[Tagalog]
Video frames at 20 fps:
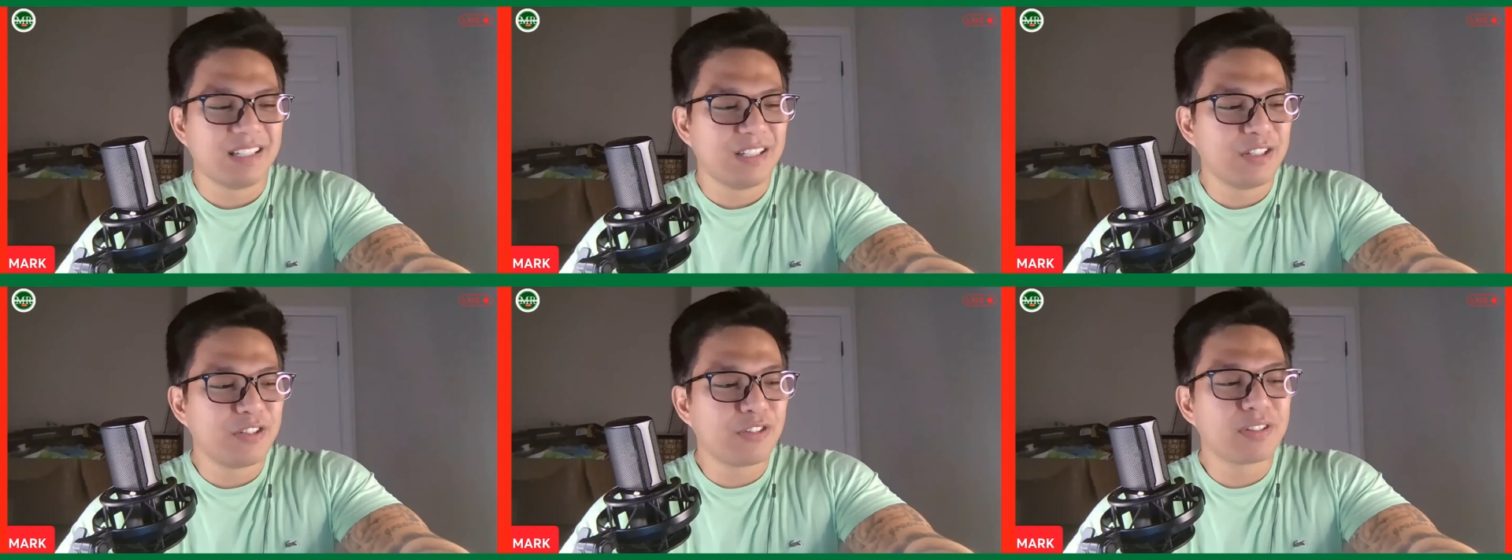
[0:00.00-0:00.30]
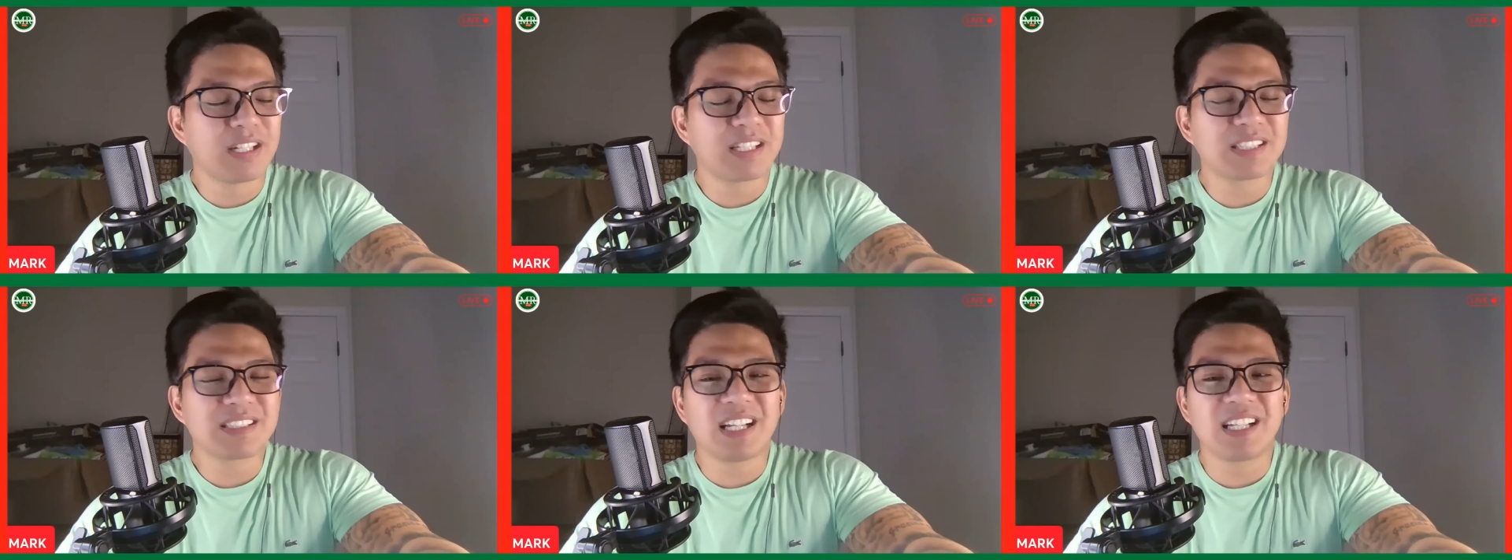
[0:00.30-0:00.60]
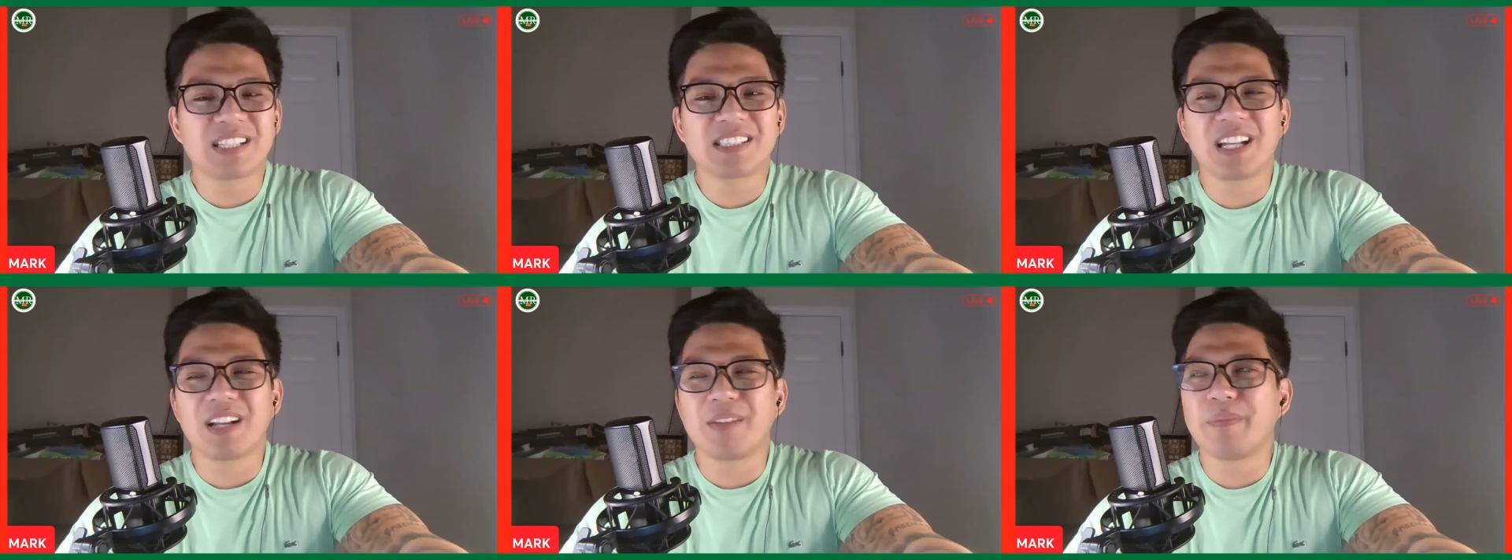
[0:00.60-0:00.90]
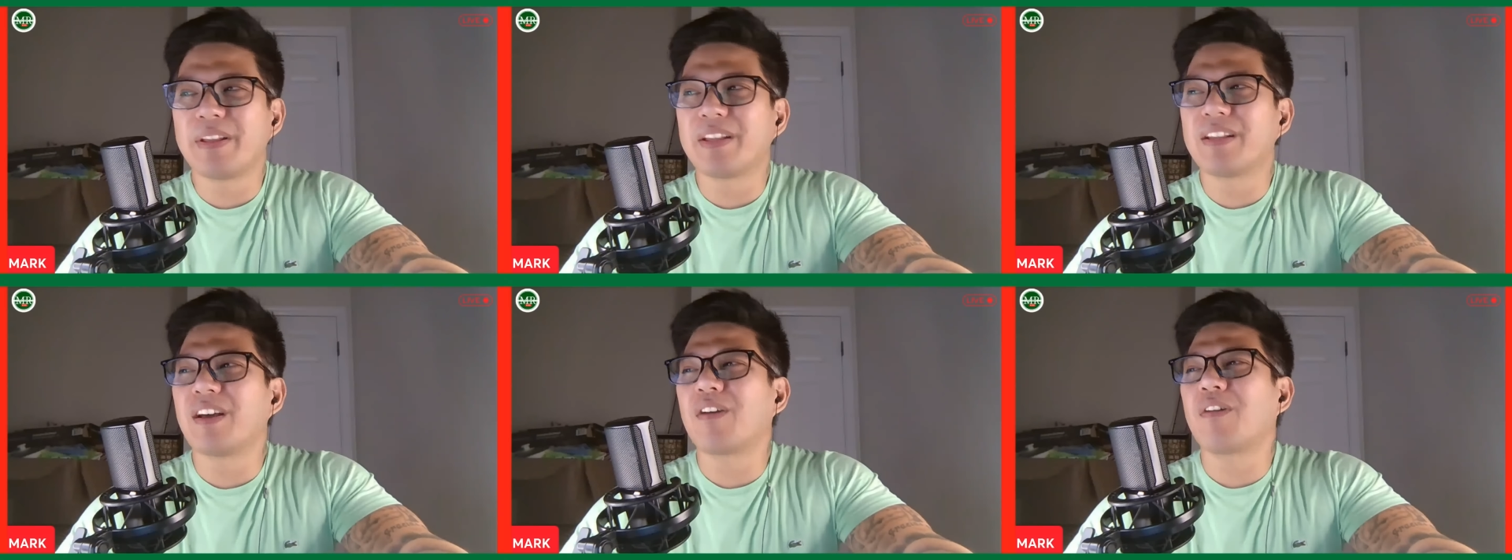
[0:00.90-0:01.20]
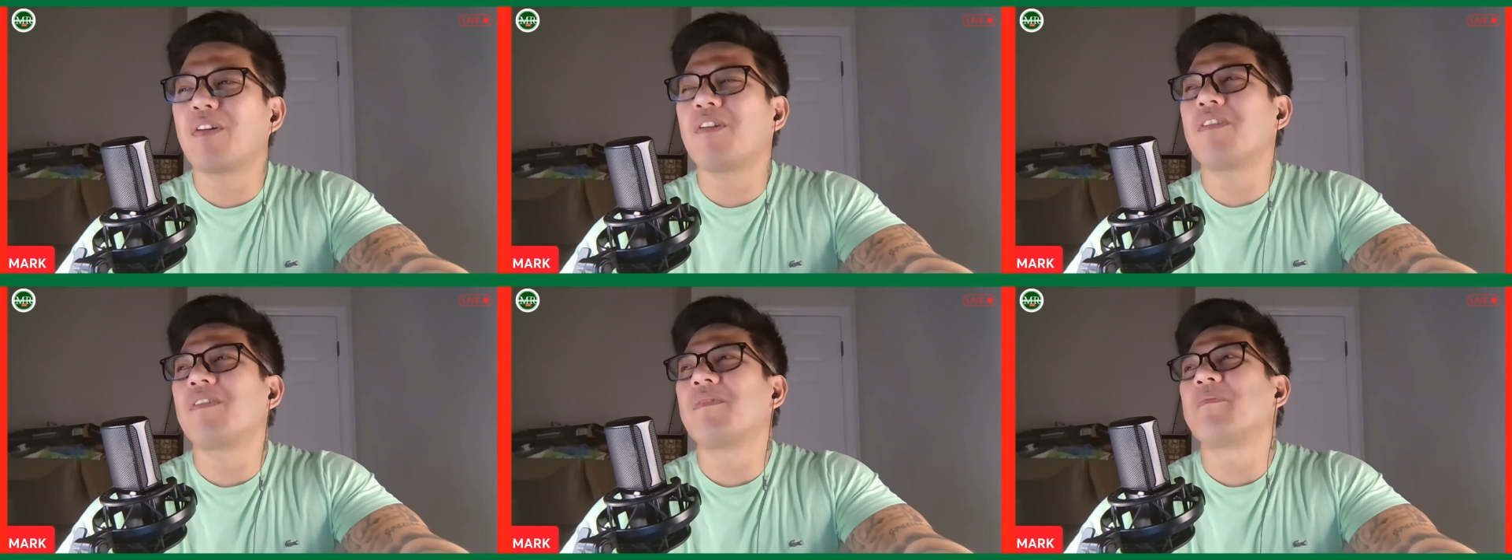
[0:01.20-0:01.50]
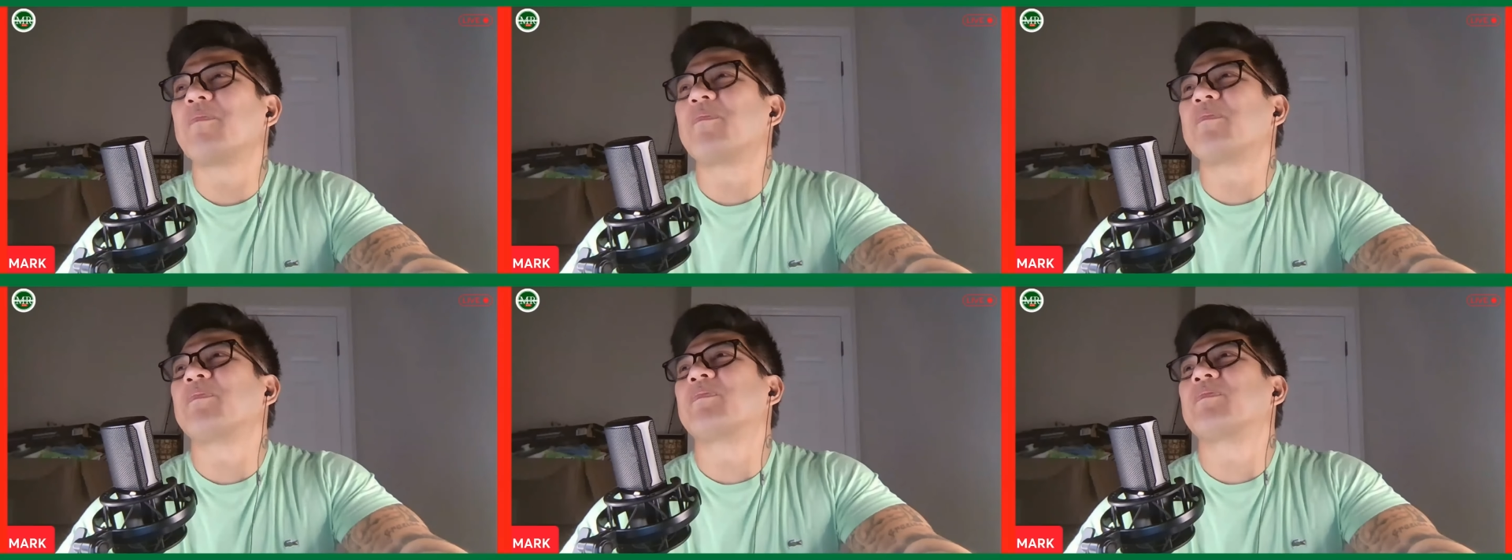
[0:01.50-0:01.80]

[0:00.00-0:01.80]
yung nagsasabi, nako,